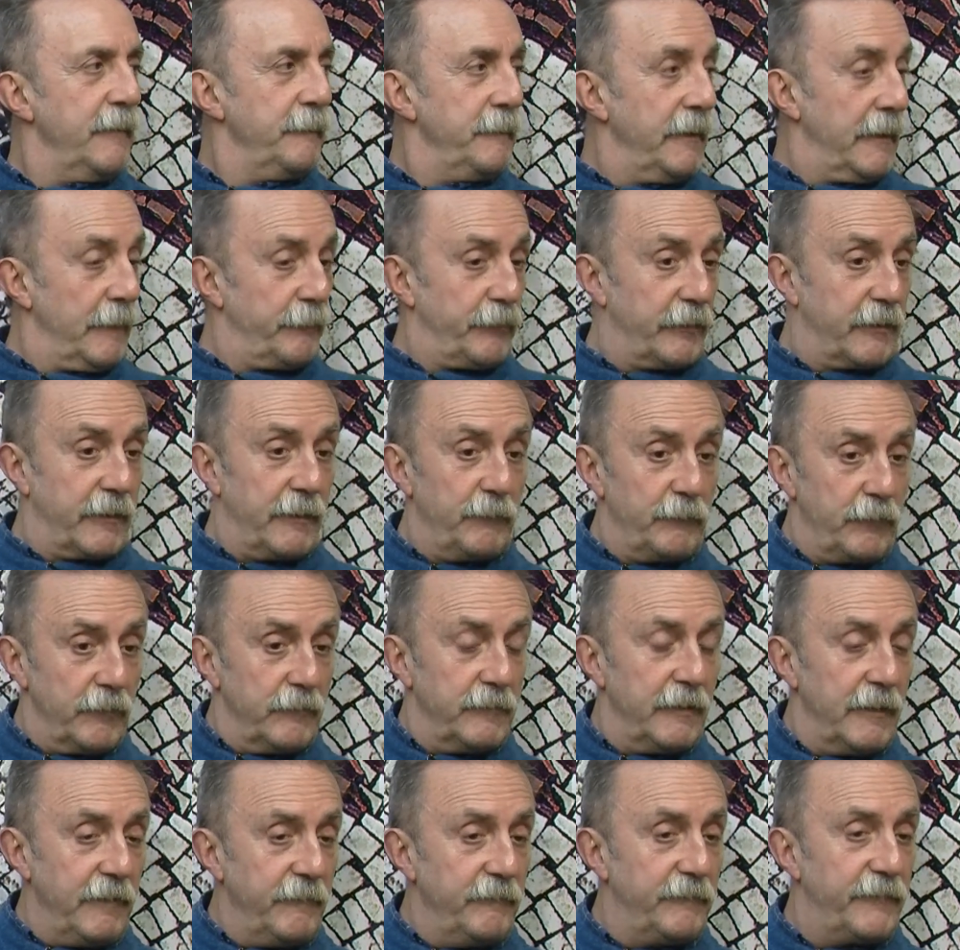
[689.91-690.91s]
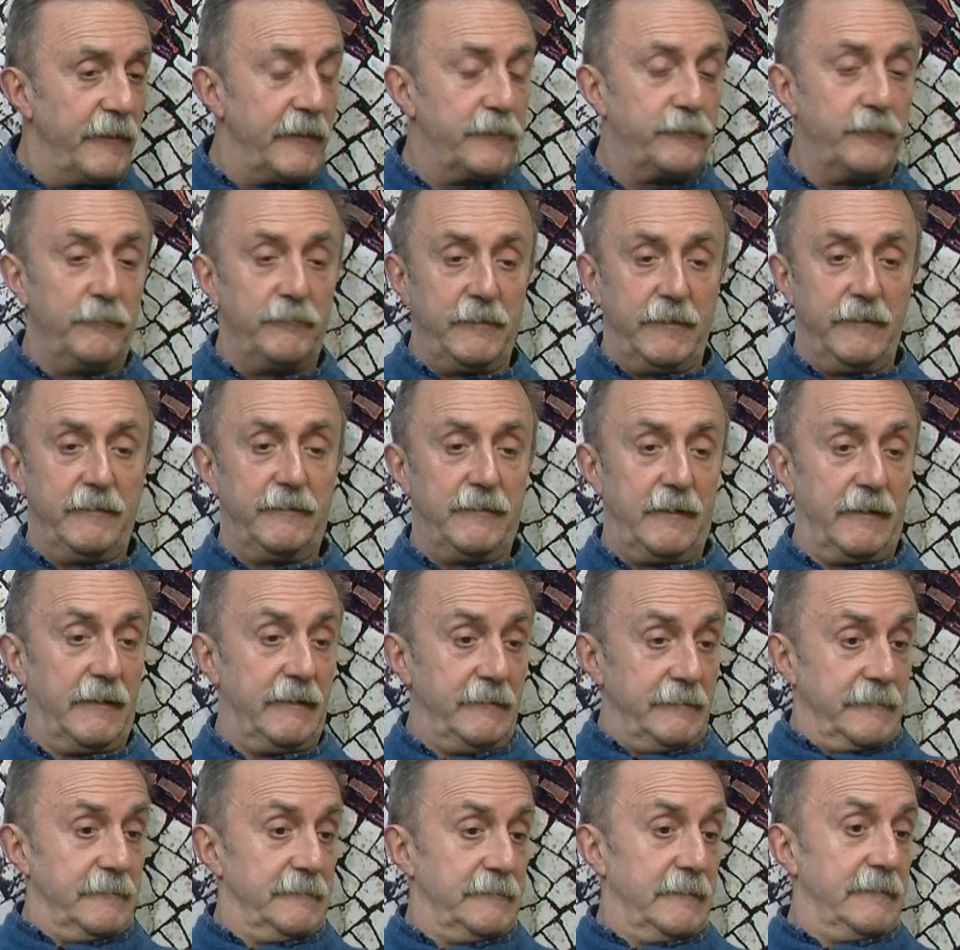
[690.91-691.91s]
Mira, por ejemplo, en el infarto, me dice la
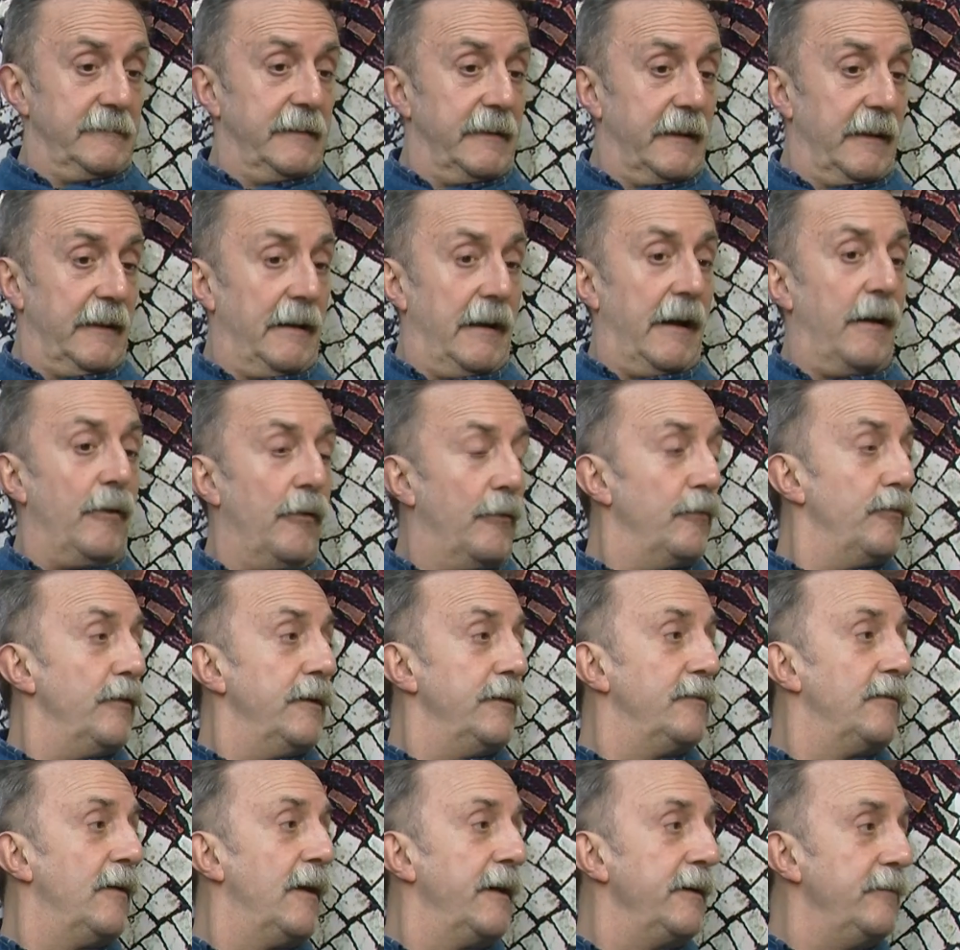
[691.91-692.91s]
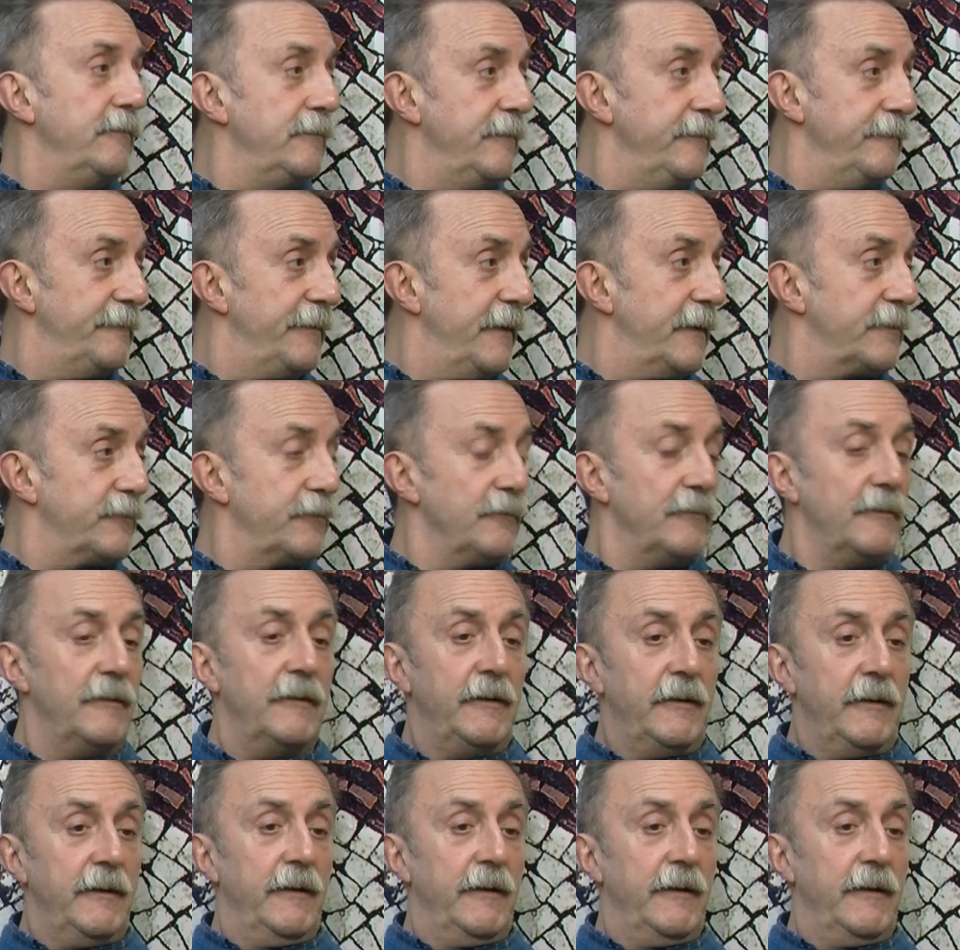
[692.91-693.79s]
gente Sandy, que el lado bueno hay un infarto.